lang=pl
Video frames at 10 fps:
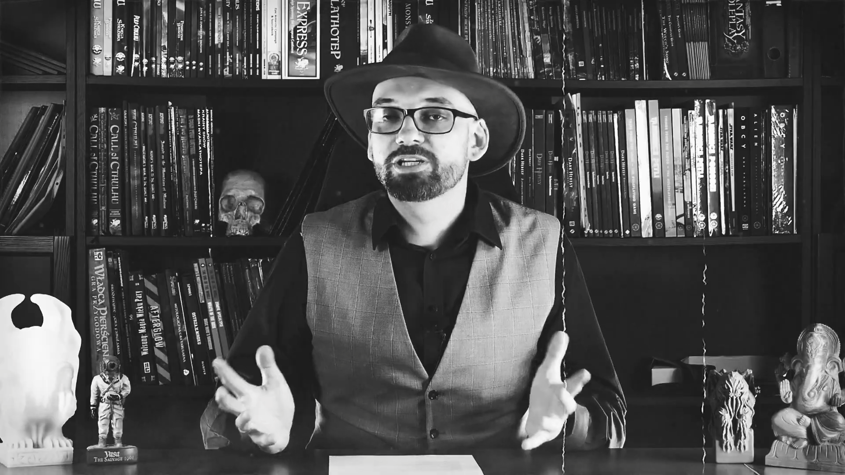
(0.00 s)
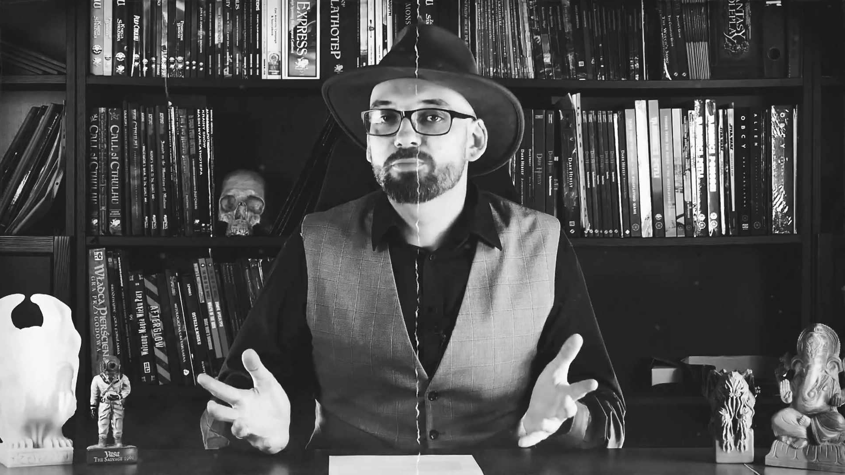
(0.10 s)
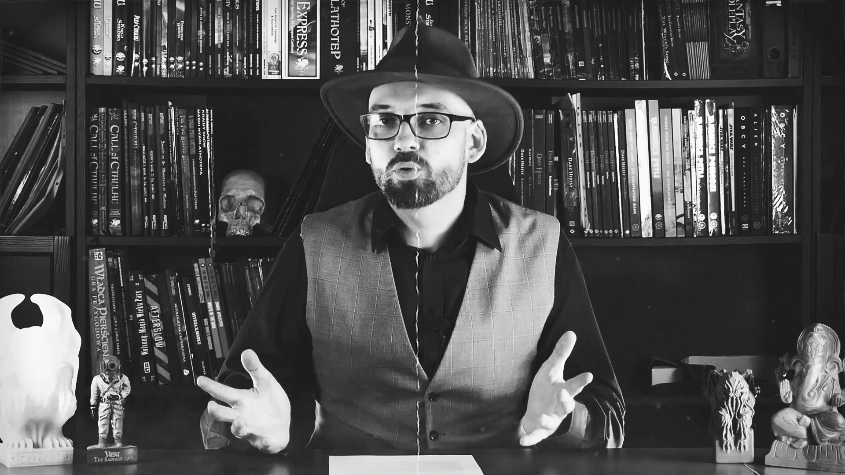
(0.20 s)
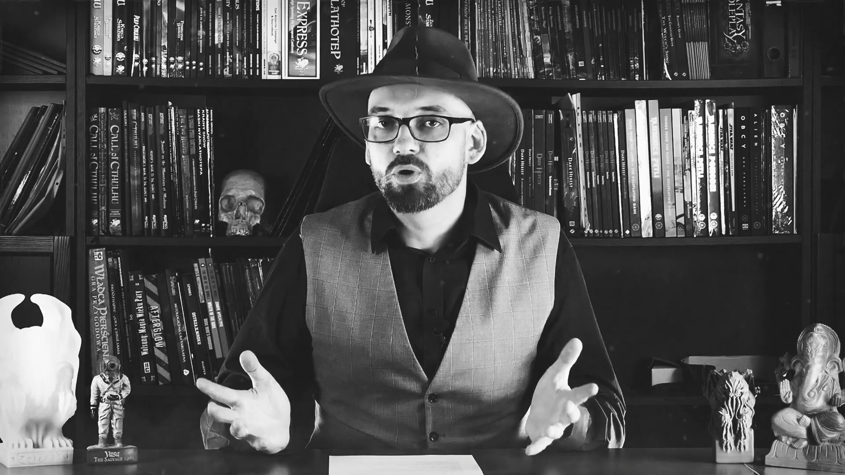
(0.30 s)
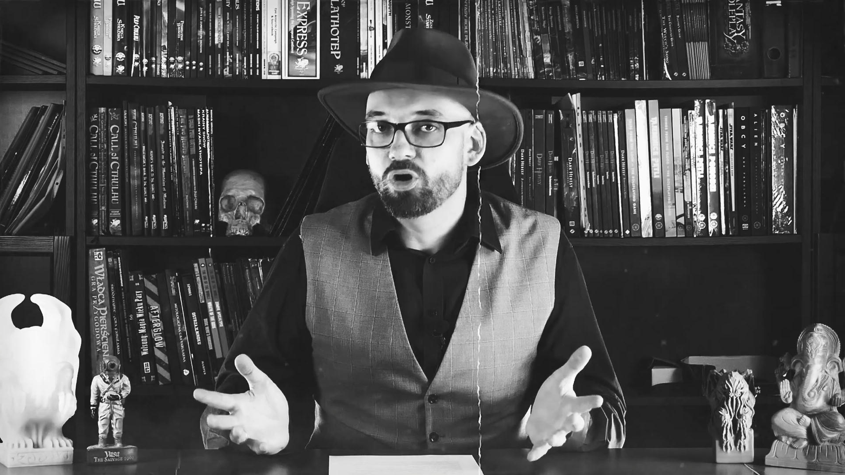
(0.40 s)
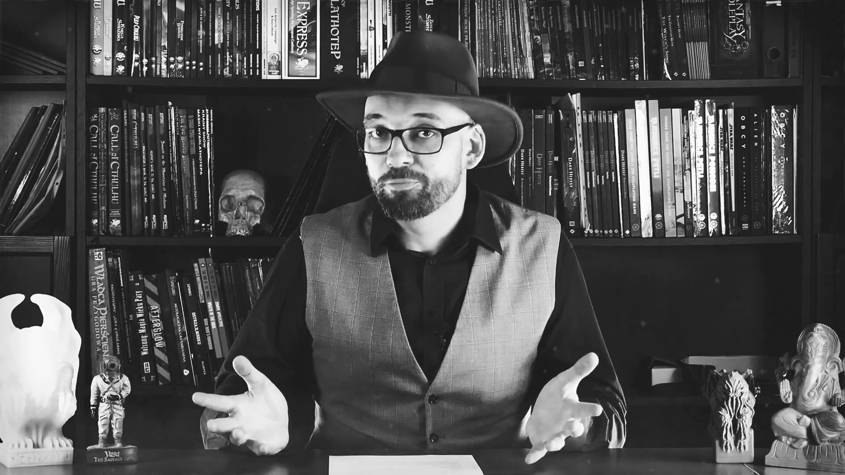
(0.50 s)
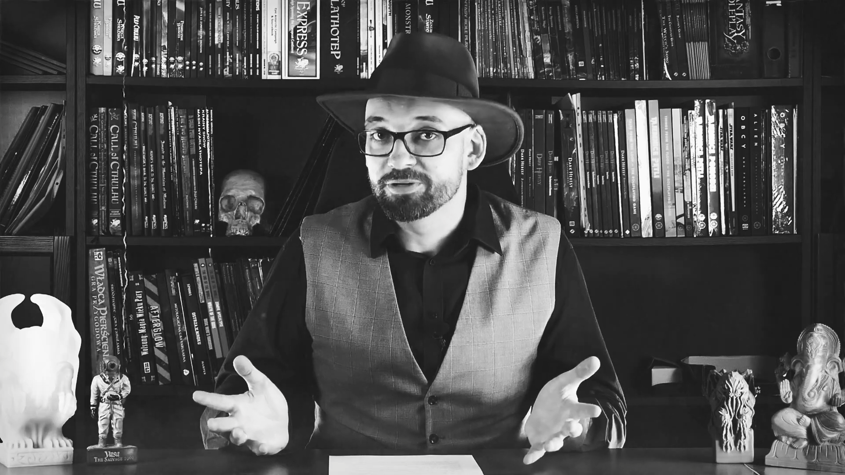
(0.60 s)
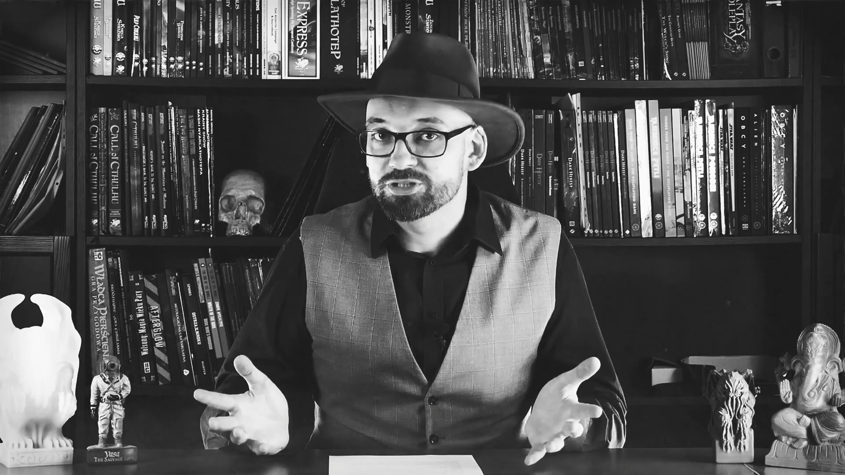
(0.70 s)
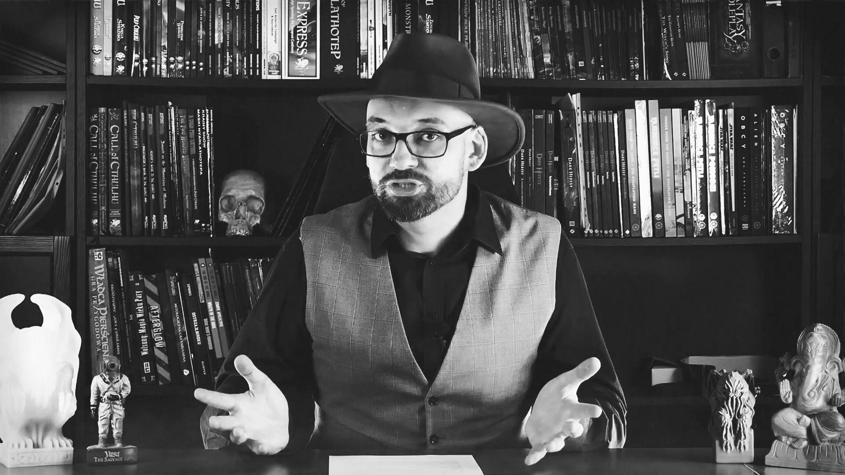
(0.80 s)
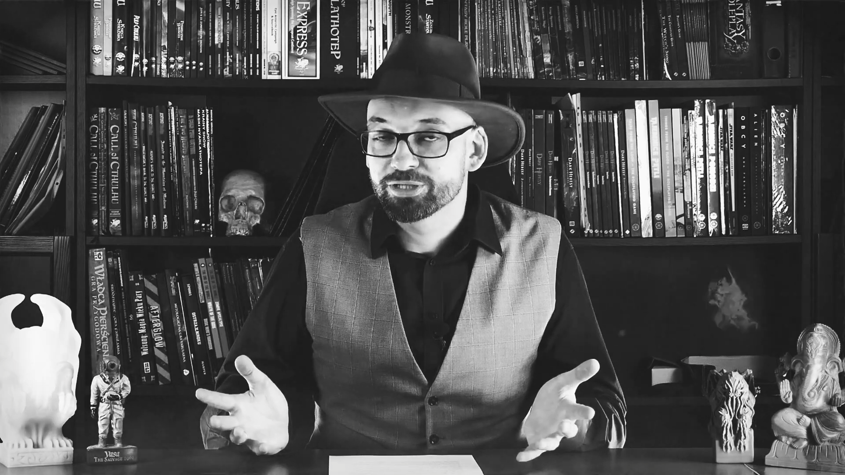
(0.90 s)
nie mogło
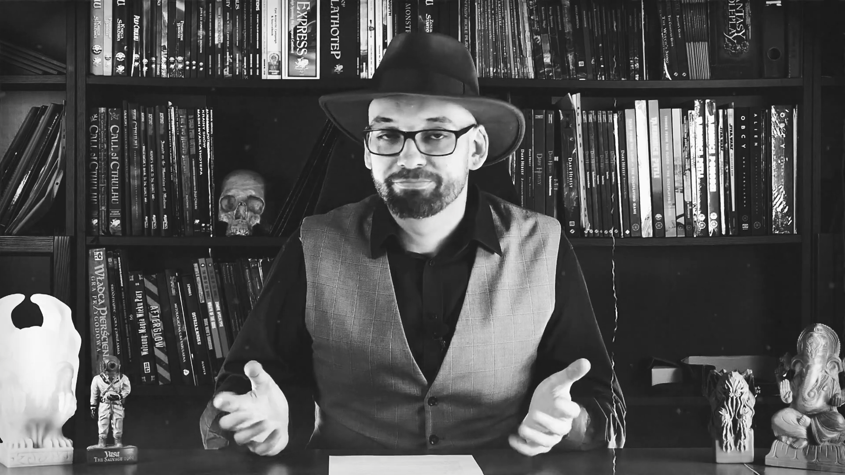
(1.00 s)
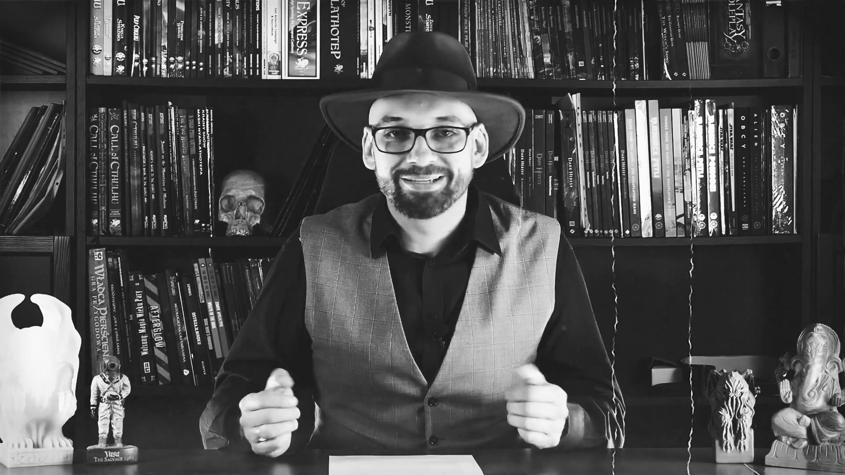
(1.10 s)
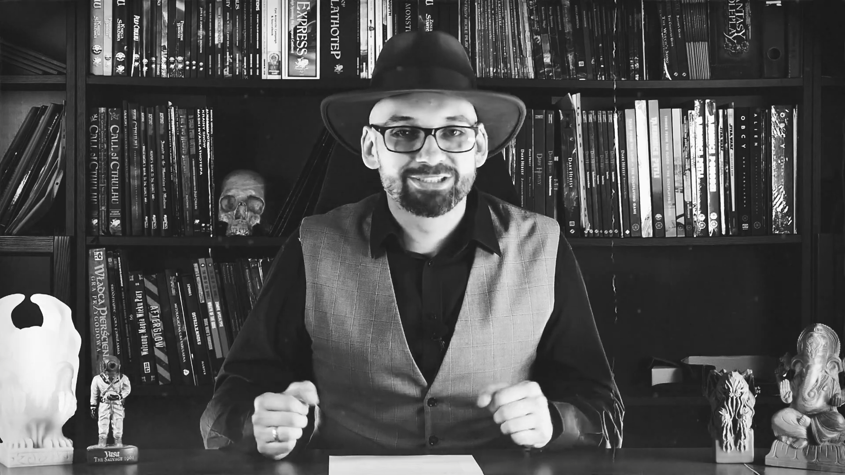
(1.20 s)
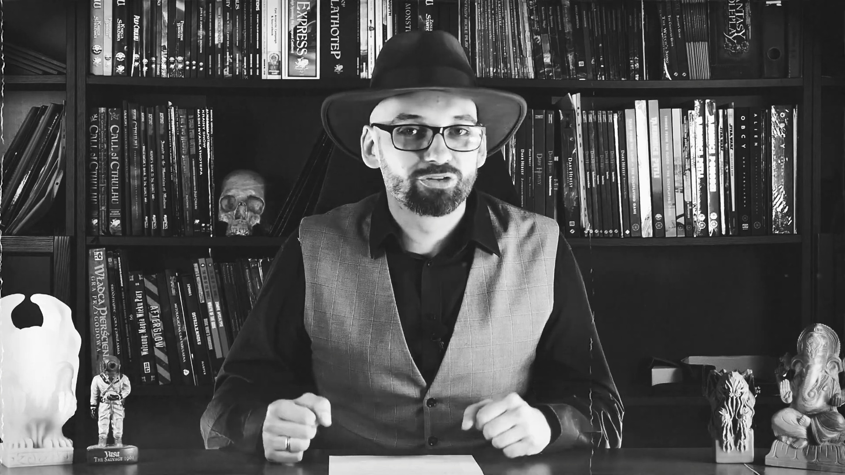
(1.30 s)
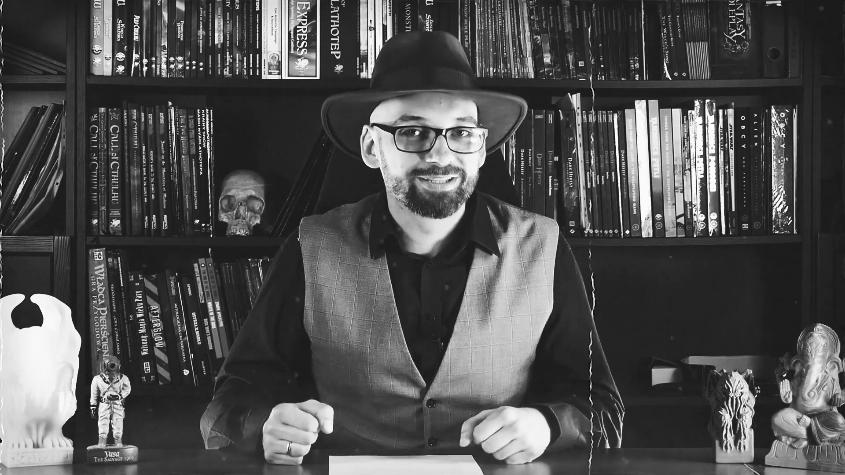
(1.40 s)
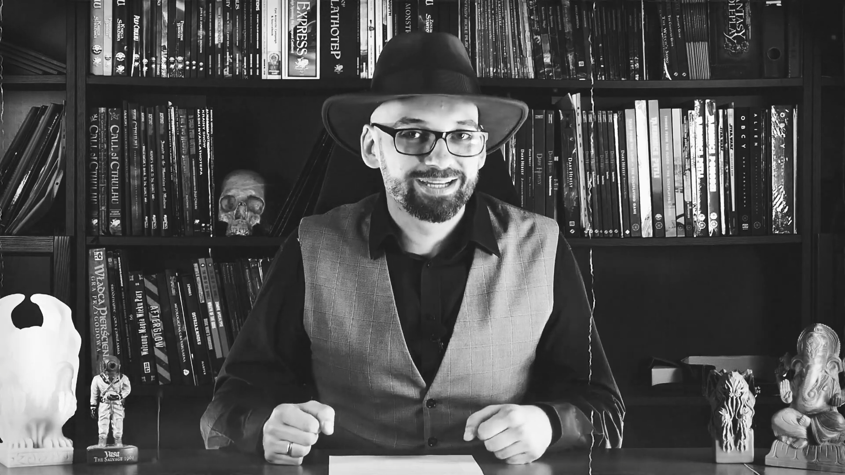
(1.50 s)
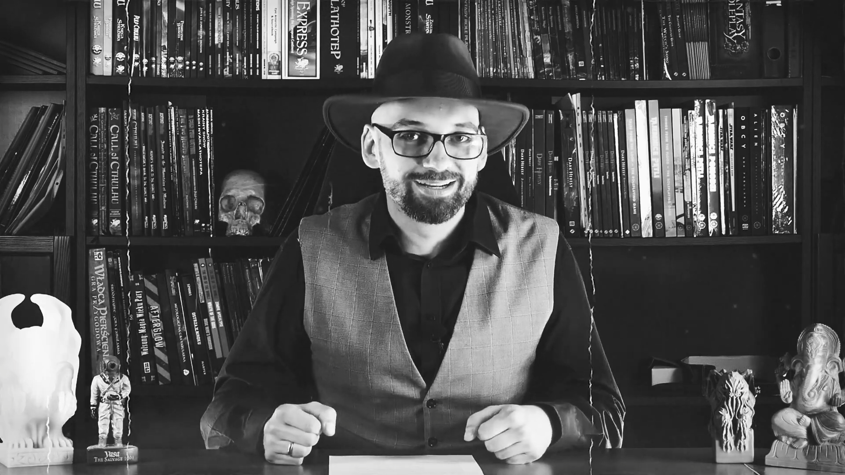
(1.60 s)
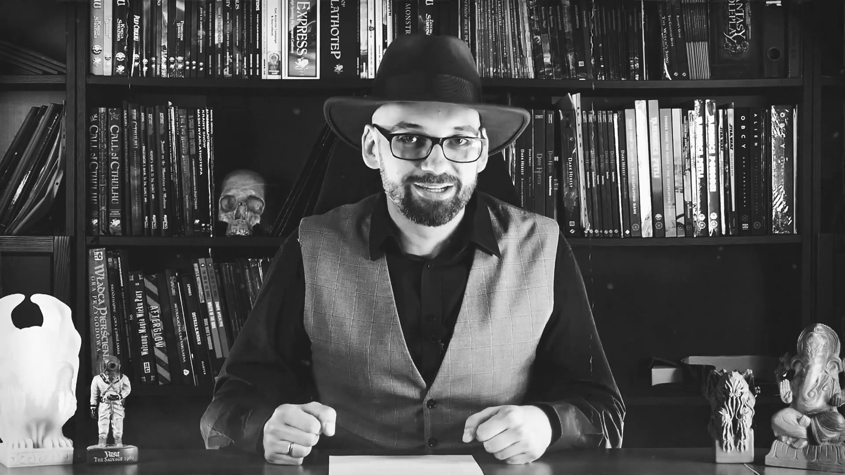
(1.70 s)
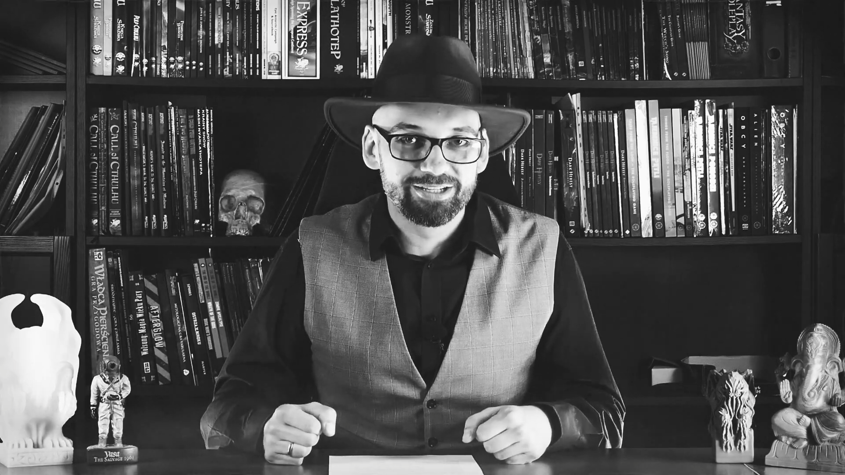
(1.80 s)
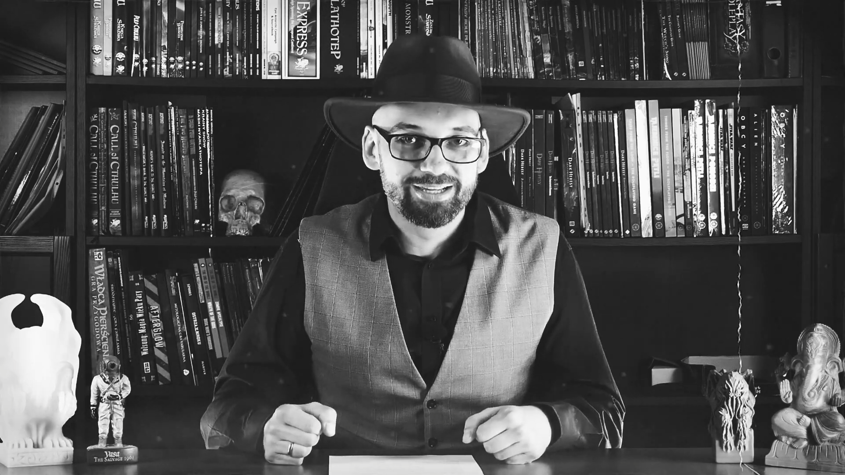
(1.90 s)
obejść się bez dodania
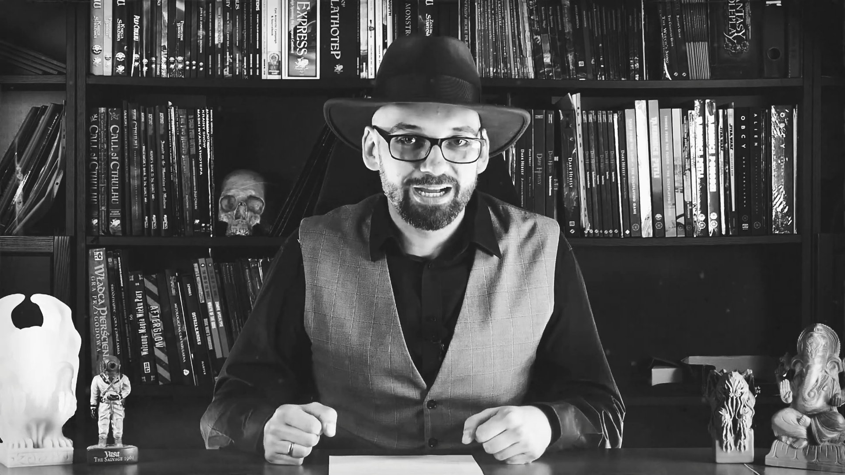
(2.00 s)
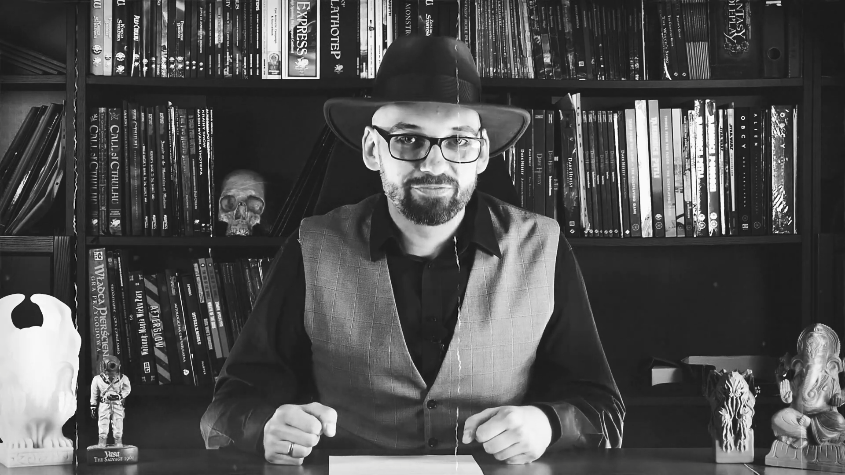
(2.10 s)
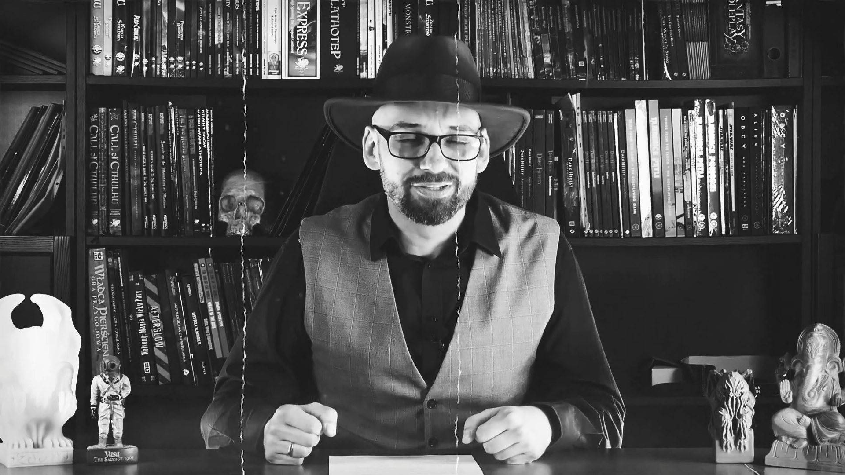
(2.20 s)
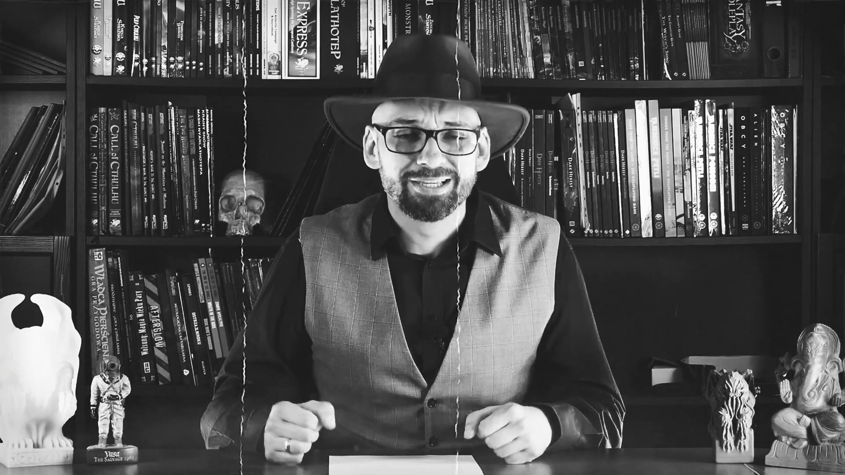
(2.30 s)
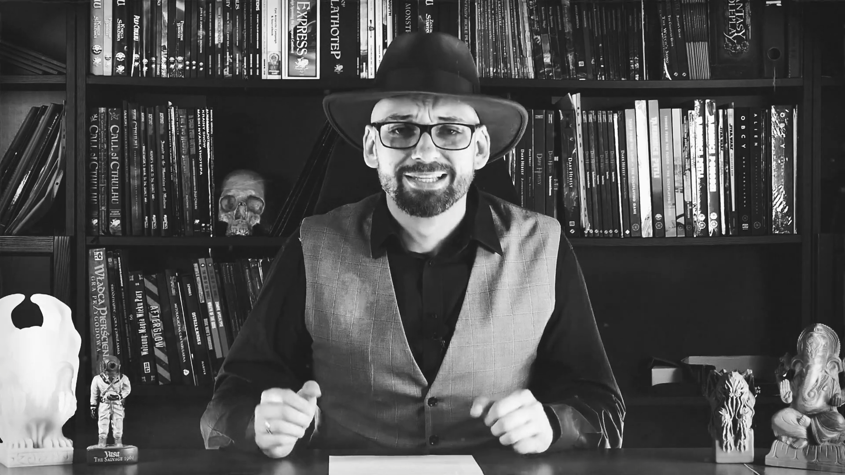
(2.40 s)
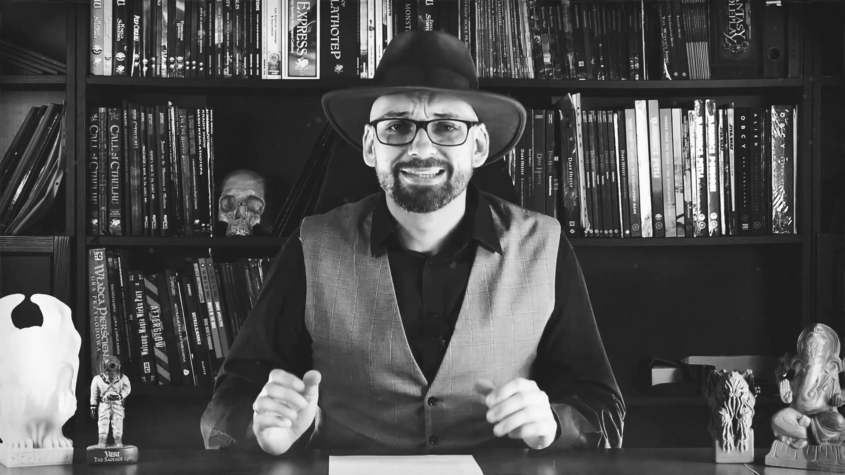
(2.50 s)
galerii grafik.